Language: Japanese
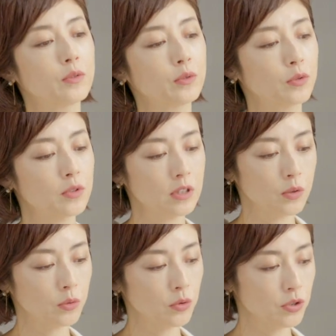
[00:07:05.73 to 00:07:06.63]
本当に
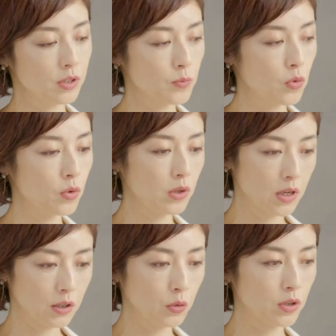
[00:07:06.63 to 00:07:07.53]
今年も
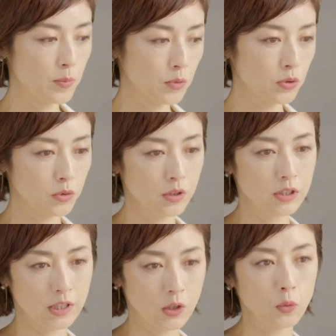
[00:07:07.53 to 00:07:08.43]
あ去年もそうで
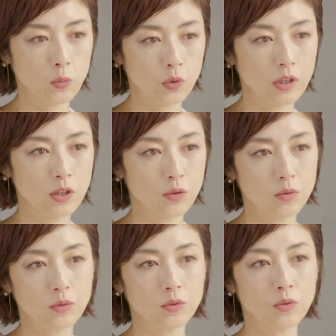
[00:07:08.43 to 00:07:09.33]
すけれども結
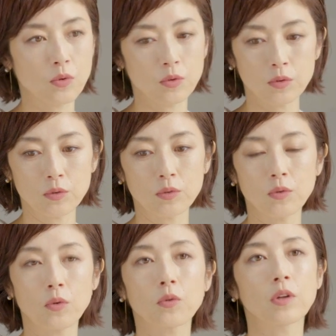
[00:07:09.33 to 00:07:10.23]
局こういう
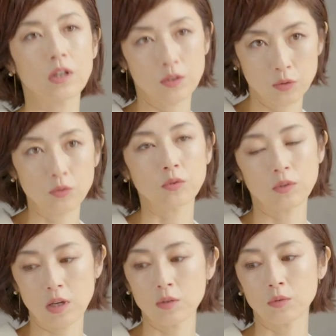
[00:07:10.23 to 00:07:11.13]
コロナ
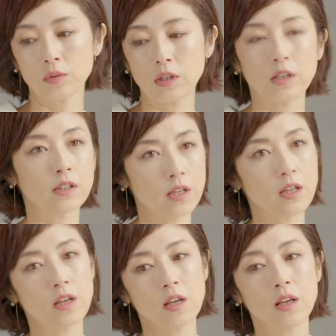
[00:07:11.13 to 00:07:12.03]
のあの中
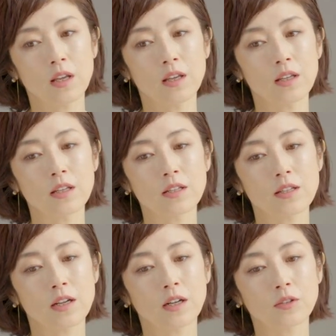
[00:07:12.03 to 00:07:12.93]
で、えー、
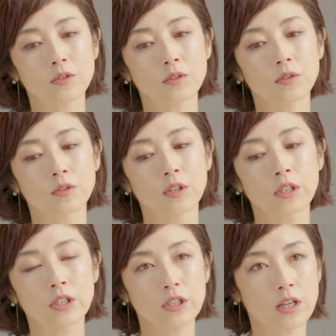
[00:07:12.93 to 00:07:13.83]
生活
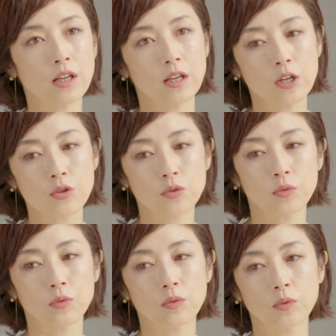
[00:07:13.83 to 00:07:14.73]
してそ
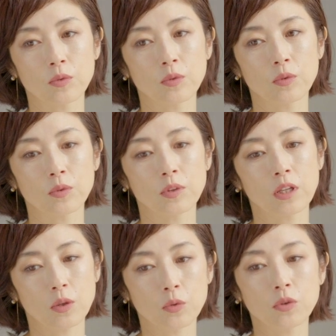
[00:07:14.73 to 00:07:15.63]
のな
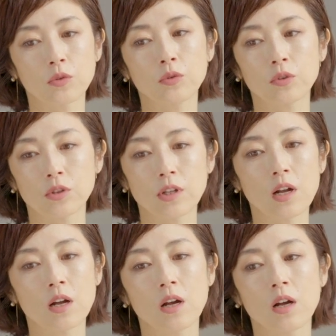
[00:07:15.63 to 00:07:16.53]
んだろう窮屈
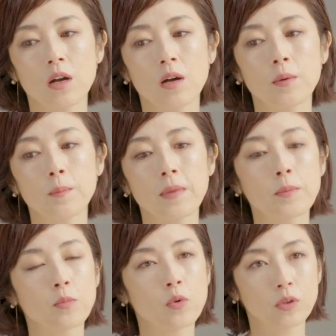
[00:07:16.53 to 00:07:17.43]
な
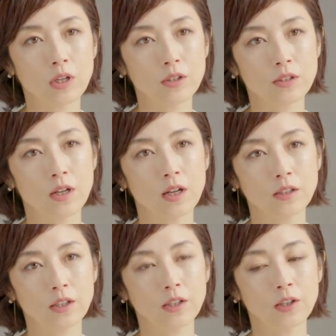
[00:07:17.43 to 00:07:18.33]
面もたくさんあっ
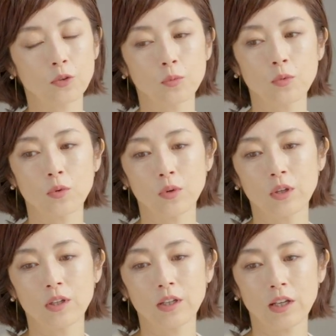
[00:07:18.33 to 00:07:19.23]
たけれども
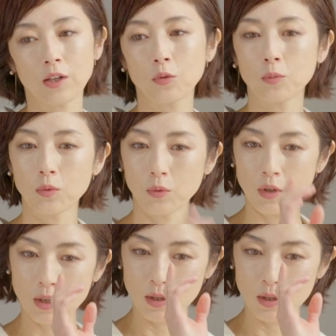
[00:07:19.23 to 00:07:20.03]
けれども